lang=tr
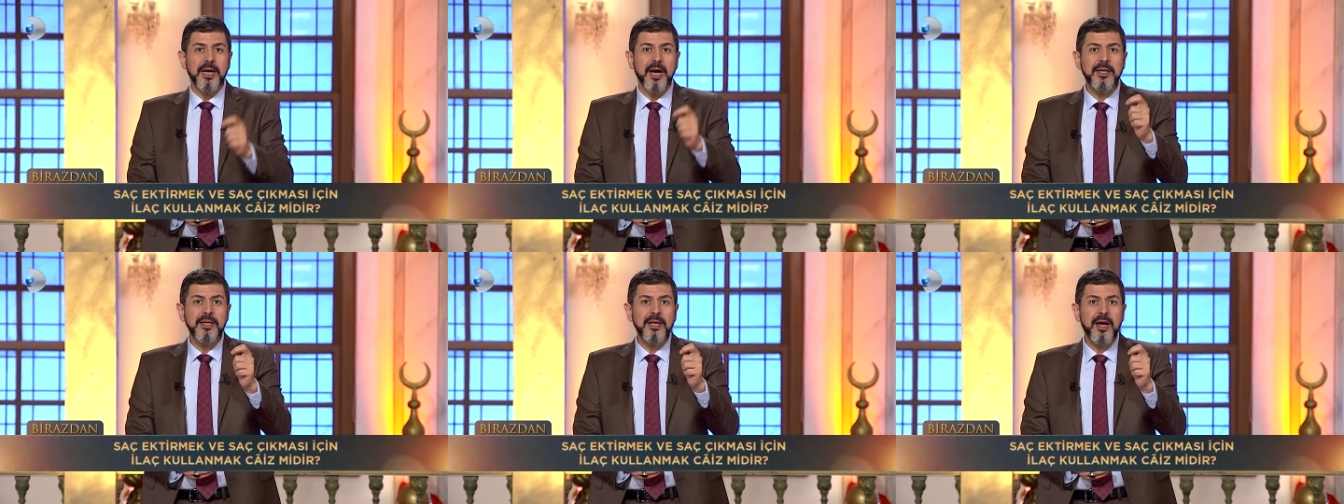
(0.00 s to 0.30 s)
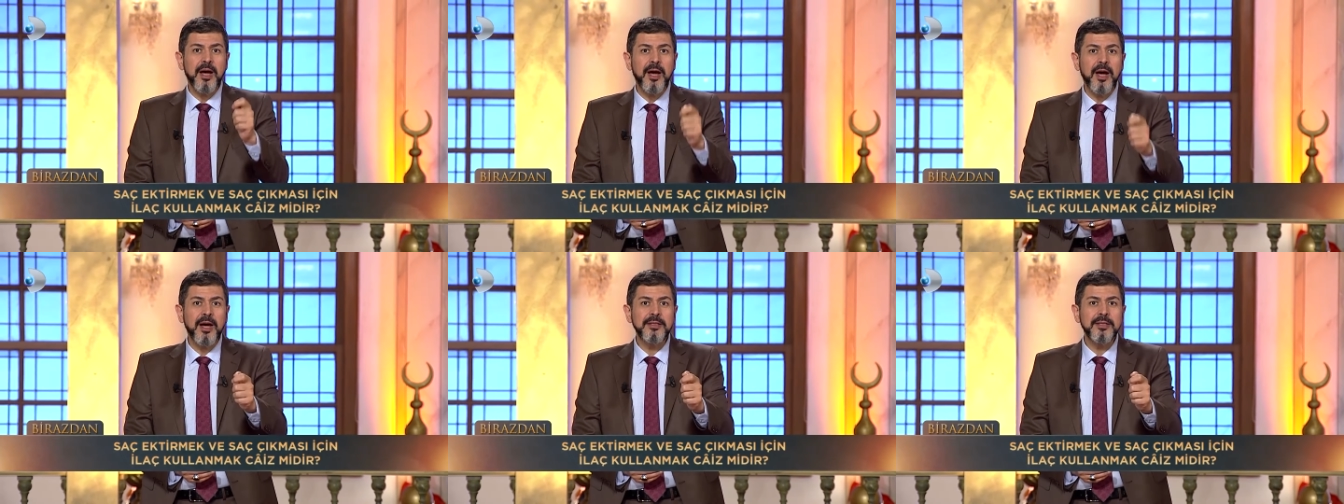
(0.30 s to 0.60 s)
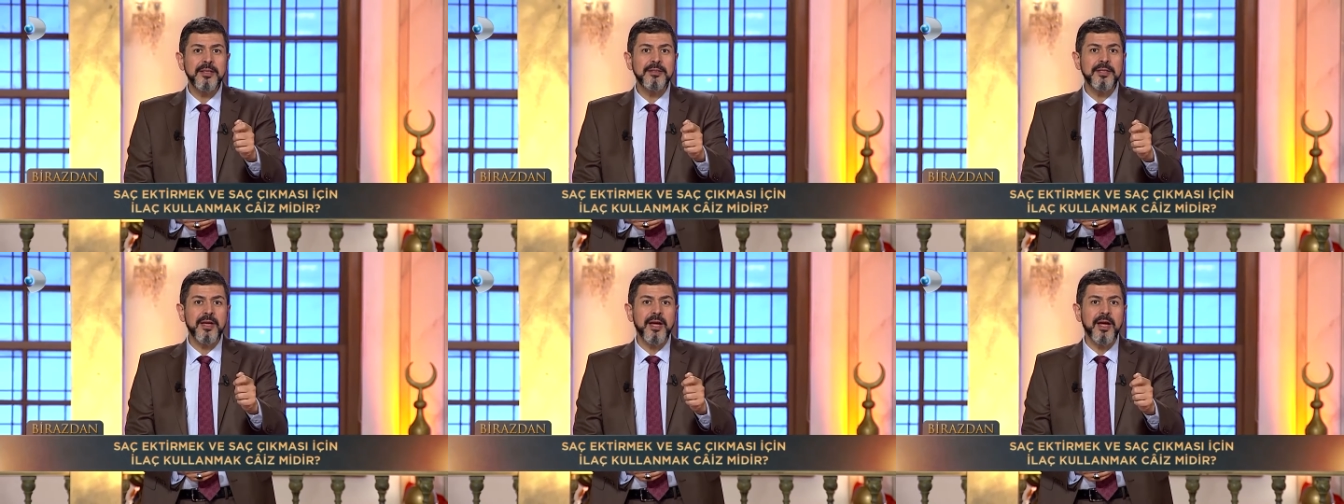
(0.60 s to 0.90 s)
Yani
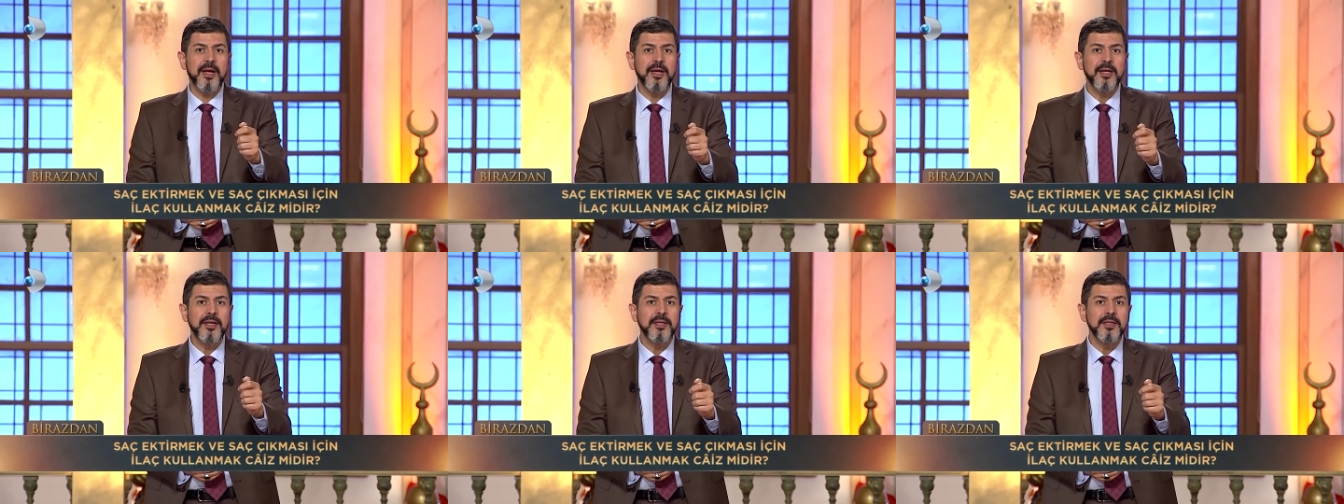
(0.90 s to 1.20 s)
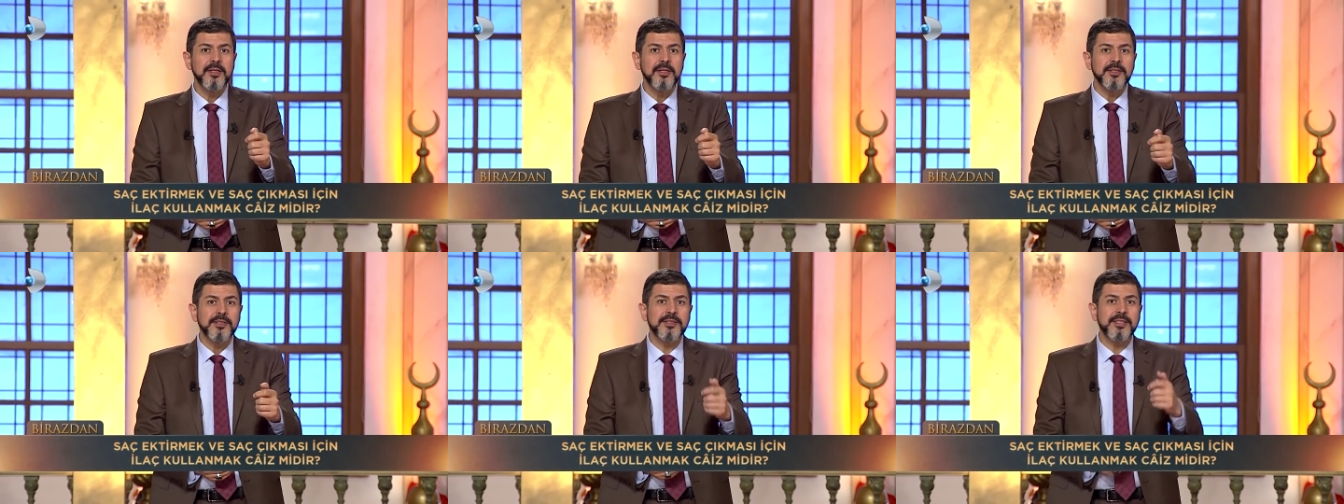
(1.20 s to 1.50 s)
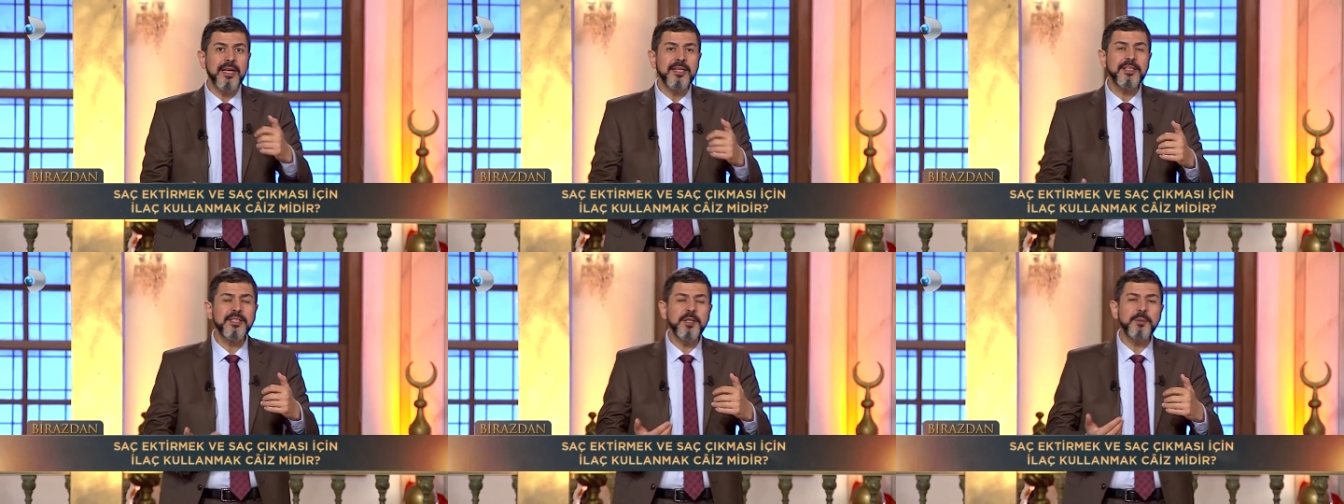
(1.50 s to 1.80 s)
adeta
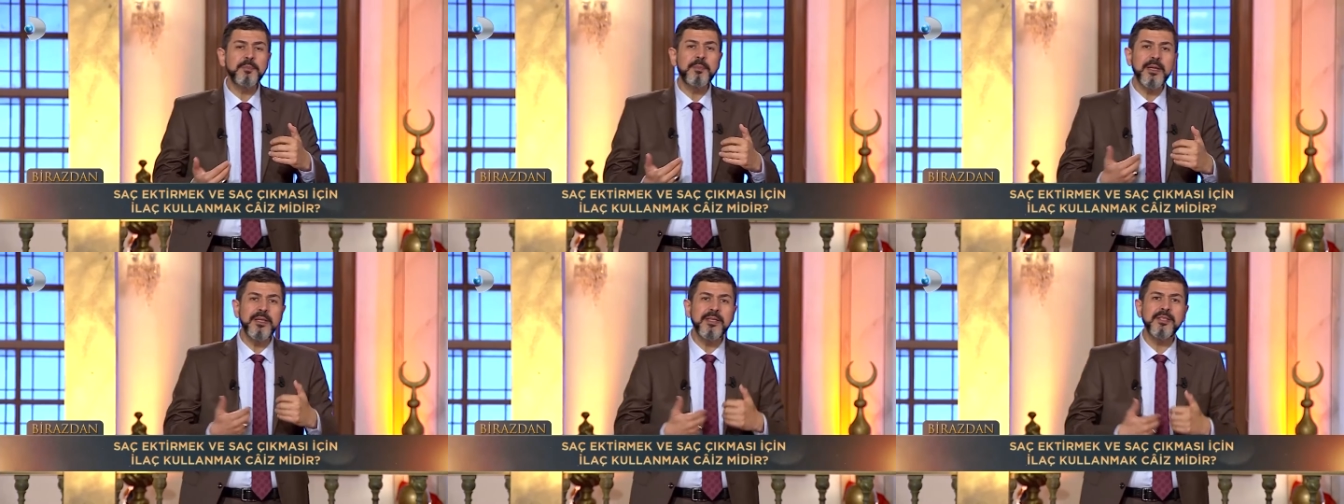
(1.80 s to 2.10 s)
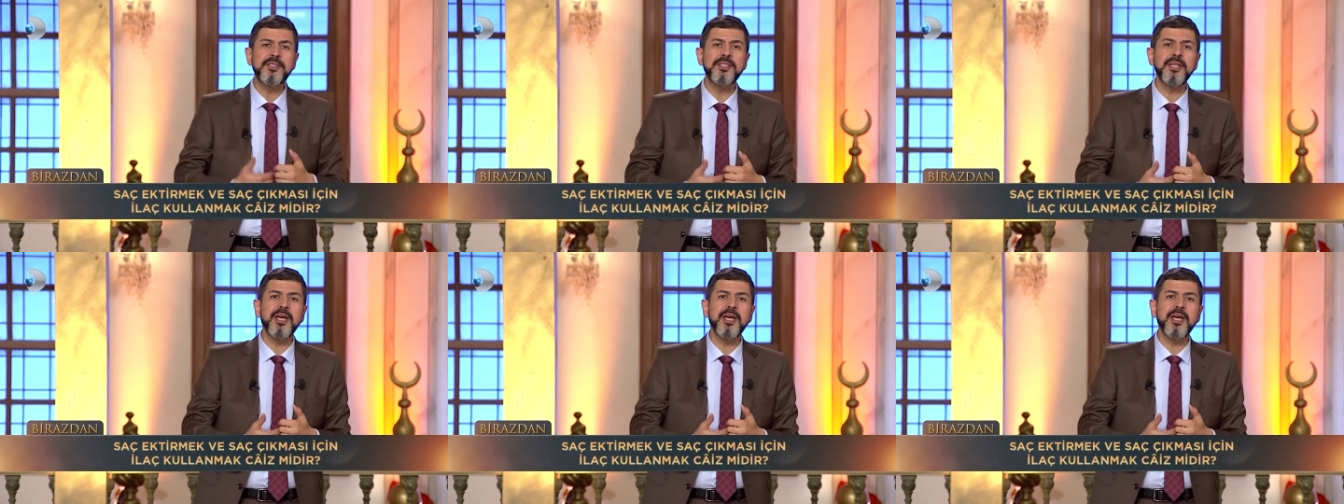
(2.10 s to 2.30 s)
sanki beni